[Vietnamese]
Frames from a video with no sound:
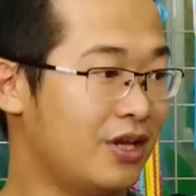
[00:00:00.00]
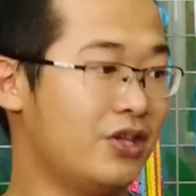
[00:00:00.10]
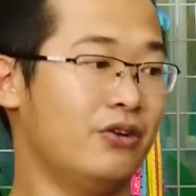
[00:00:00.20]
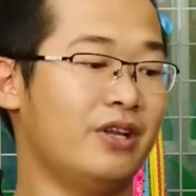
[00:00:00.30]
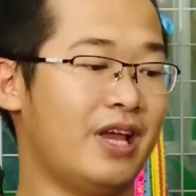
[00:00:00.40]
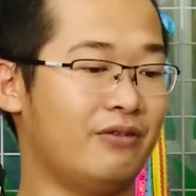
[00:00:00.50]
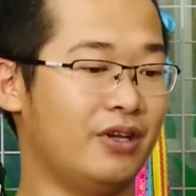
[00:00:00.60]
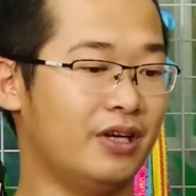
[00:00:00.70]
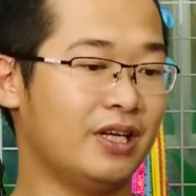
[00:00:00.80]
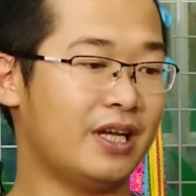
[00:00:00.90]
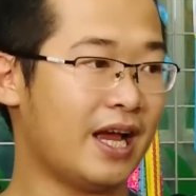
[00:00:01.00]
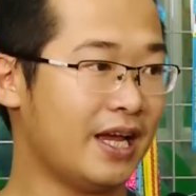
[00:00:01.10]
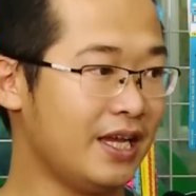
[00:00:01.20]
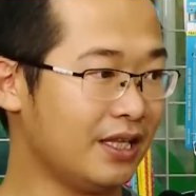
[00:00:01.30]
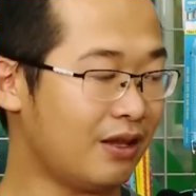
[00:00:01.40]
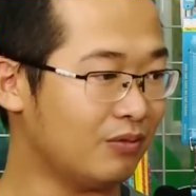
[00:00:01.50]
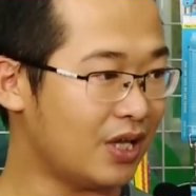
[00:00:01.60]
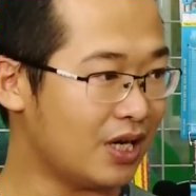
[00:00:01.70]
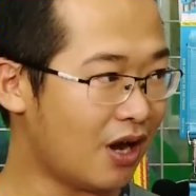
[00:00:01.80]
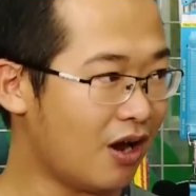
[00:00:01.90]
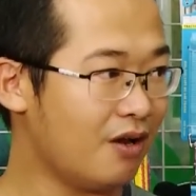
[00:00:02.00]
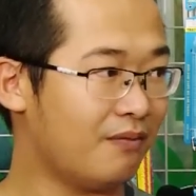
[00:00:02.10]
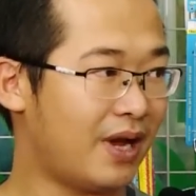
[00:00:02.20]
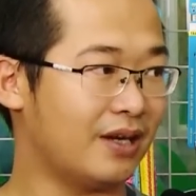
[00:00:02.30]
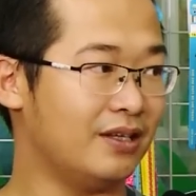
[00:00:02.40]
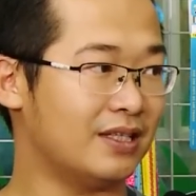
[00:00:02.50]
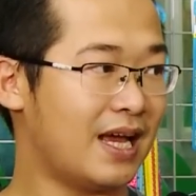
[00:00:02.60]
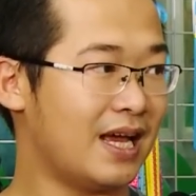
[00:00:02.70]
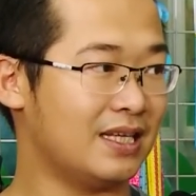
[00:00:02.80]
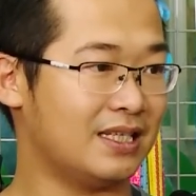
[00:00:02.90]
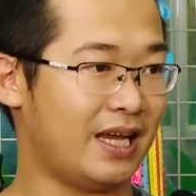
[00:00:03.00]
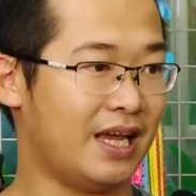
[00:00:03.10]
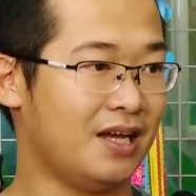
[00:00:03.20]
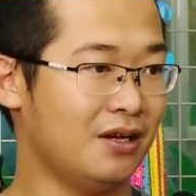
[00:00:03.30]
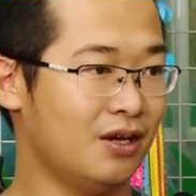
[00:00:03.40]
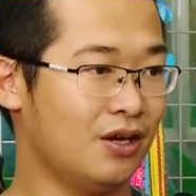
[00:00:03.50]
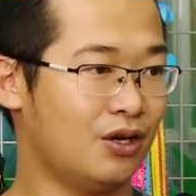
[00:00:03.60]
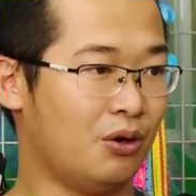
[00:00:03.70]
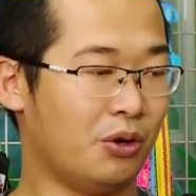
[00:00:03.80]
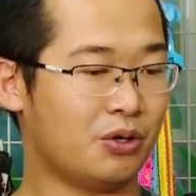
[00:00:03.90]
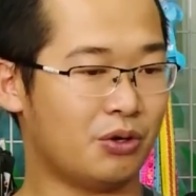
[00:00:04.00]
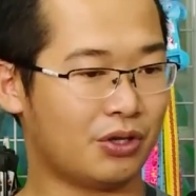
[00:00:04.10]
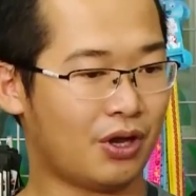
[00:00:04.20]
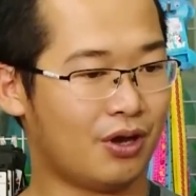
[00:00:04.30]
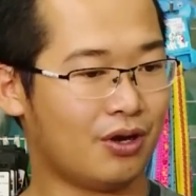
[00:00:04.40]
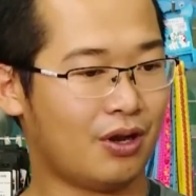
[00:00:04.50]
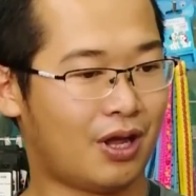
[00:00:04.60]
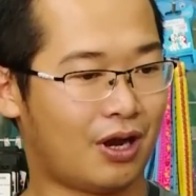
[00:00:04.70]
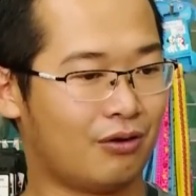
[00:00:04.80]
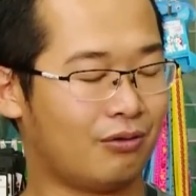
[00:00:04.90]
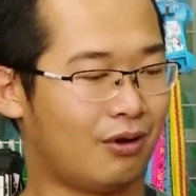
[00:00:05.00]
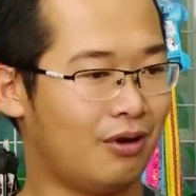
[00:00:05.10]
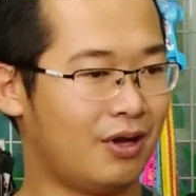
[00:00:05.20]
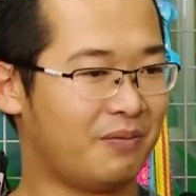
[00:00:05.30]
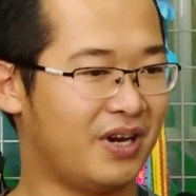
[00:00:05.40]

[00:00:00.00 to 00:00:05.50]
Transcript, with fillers: thì dựa vào những cái thông tin đó mà người ta sẽ gọi con chó nó là con chó hay